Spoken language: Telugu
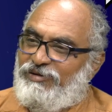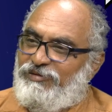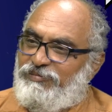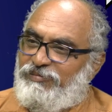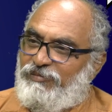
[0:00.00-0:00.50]

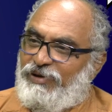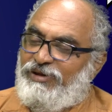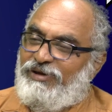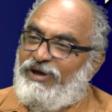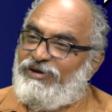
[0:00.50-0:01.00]
వాటికి
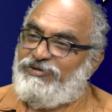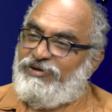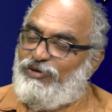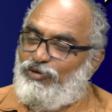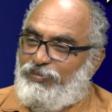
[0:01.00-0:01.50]
మనీ
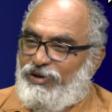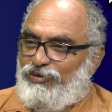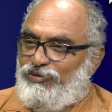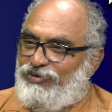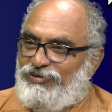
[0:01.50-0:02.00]
యాక్షన్ అనే
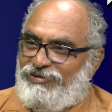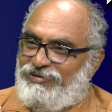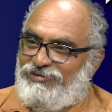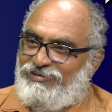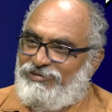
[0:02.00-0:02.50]
పేరు
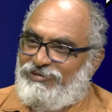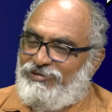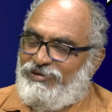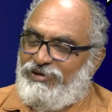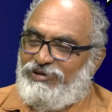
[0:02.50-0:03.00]
ఉంటుంది
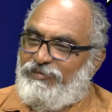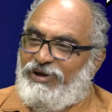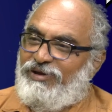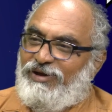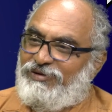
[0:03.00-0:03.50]

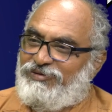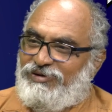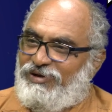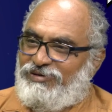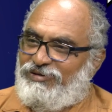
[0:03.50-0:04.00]
ఇది మనీ
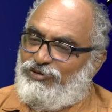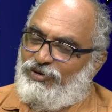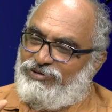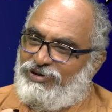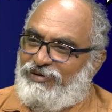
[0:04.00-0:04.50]
యాక్షన్
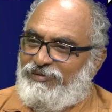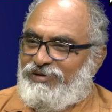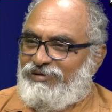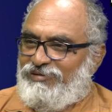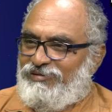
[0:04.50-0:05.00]
కాదు ఇది
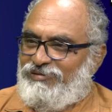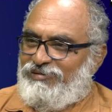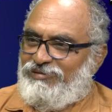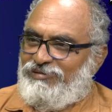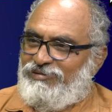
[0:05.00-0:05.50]
దొంగతనమే
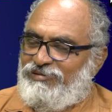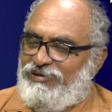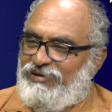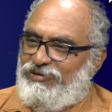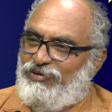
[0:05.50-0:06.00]

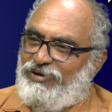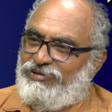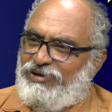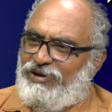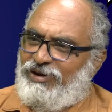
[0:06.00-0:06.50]
ఈ
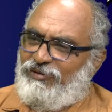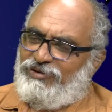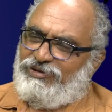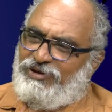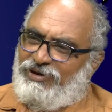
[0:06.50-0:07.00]

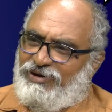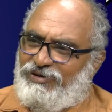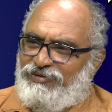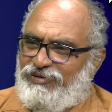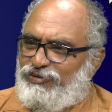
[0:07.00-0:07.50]
దొంగతనాలు ఎవరి
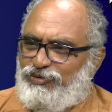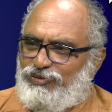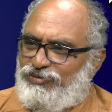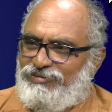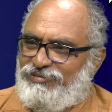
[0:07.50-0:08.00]
దగ్గరైనా
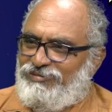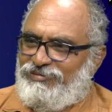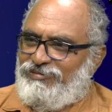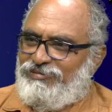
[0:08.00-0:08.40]
చేయొచ్చు